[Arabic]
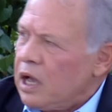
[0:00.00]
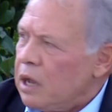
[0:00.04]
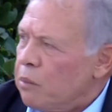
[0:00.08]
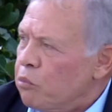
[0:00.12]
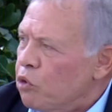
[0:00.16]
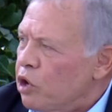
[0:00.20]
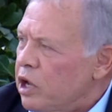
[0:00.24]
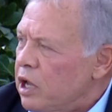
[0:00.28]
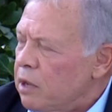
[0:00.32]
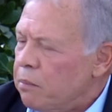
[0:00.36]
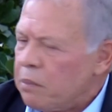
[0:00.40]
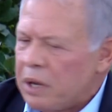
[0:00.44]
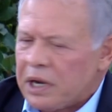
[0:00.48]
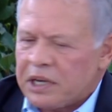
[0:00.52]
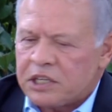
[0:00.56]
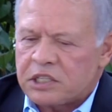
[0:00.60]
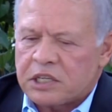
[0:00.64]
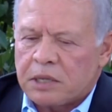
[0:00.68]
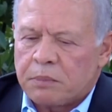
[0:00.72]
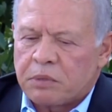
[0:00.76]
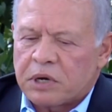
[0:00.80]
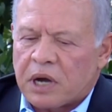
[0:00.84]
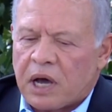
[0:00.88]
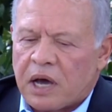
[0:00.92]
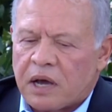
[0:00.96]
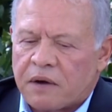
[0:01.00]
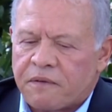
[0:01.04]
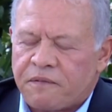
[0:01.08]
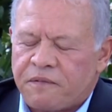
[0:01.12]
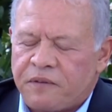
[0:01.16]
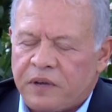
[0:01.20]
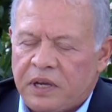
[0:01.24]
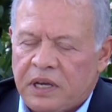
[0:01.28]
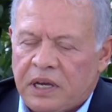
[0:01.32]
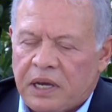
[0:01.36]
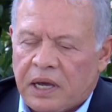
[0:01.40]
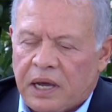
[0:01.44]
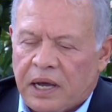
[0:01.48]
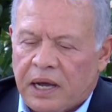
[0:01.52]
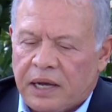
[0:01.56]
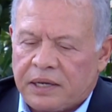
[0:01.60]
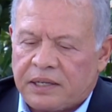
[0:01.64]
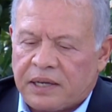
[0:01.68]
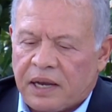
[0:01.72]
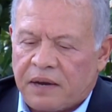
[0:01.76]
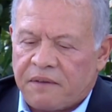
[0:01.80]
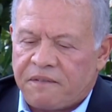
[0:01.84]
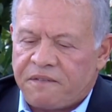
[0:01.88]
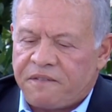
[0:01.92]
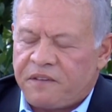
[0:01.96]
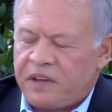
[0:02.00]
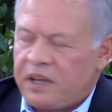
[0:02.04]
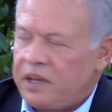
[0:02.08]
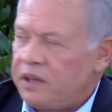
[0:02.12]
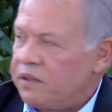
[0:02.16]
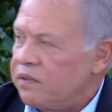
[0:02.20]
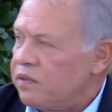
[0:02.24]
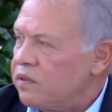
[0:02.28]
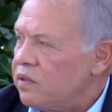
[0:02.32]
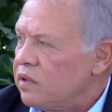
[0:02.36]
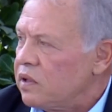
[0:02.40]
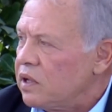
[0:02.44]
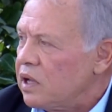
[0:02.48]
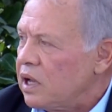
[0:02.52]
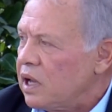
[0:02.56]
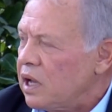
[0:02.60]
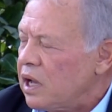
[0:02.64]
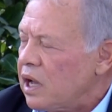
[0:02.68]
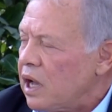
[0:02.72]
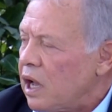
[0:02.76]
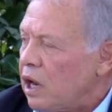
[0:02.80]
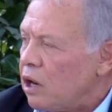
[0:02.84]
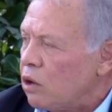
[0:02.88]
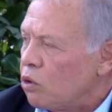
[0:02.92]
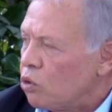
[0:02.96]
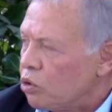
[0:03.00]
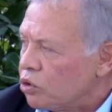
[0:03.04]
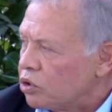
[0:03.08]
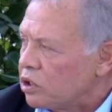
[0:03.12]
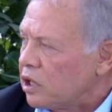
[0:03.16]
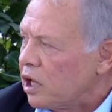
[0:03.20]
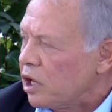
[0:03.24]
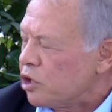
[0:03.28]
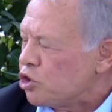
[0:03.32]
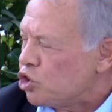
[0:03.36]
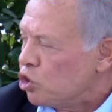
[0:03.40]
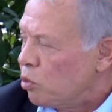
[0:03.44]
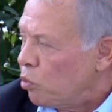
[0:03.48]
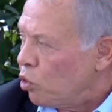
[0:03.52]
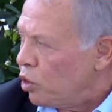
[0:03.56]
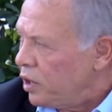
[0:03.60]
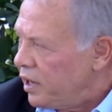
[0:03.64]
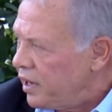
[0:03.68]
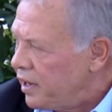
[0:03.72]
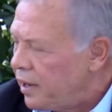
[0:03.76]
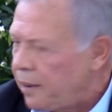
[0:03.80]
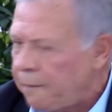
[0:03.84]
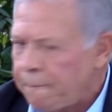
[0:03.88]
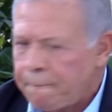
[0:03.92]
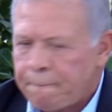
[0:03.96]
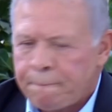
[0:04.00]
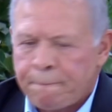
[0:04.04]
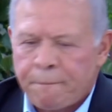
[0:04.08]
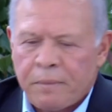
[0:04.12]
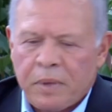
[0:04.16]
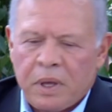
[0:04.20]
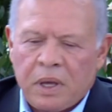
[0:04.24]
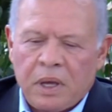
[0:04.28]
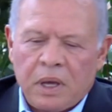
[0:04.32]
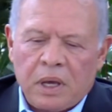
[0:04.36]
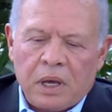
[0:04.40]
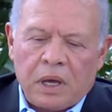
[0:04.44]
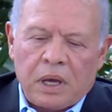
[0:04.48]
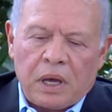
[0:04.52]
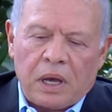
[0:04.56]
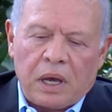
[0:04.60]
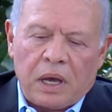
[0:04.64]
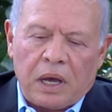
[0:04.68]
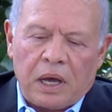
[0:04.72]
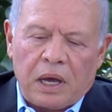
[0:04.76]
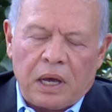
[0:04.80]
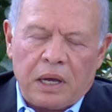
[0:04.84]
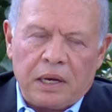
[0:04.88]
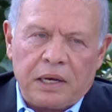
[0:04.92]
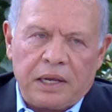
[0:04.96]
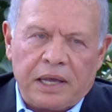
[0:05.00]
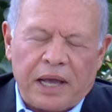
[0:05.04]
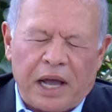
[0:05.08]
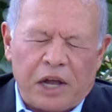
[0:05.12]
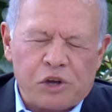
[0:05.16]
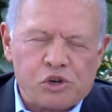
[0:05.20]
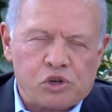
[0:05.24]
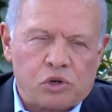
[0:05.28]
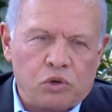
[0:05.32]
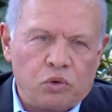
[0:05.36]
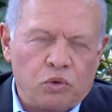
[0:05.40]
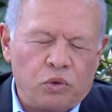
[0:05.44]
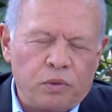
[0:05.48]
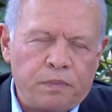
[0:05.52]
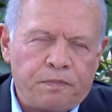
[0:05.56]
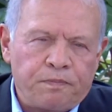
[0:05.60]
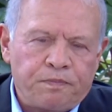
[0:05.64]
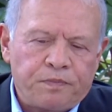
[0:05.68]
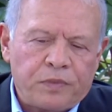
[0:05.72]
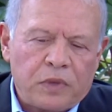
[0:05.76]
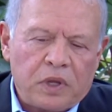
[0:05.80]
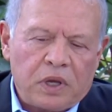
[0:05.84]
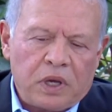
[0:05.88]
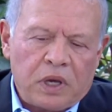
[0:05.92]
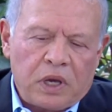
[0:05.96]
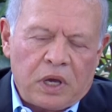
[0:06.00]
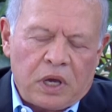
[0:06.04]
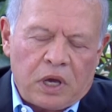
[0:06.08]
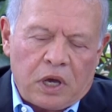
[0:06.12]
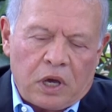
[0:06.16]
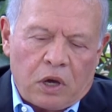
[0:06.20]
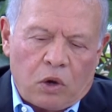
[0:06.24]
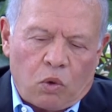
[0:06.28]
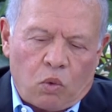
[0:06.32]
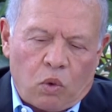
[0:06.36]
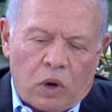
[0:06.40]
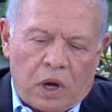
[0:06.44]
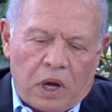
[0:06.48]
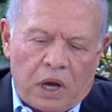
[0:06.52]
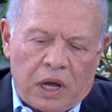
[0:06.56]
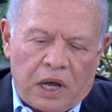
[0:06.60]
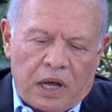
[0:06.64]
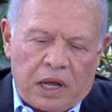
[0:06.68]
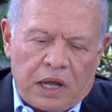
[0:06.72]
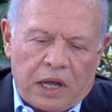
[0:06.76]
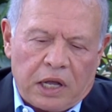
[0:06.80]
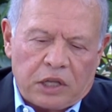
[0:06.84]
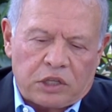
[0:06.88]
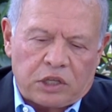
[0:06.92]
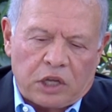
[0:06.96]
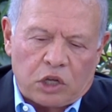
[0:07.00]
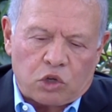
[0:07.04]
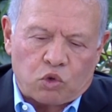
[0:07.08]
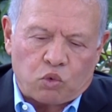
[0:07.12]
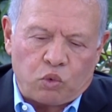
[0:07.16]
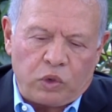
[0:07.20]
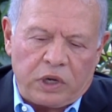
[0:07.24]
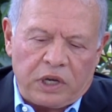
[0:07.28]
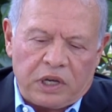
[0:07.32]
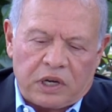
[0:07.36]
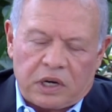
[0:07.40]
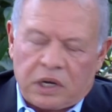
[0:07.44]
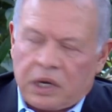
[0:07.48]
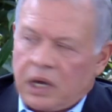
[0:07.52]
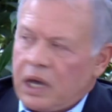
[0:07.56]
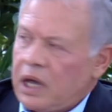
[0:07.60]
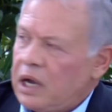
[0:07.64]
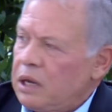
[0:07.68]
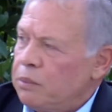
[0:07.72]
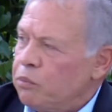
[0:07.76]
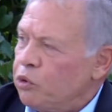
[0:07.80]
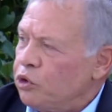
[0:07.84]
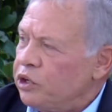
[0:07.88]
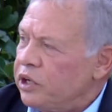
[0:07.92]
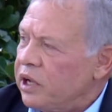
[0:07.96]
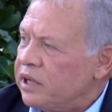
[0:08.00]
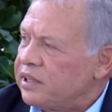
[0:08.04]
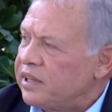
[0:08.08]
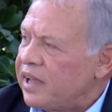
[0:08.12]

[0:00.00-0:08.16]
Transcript: آه، مهم الاستمرار في تنفيذ الخطة الشمولية لعجلون وتطوير البنية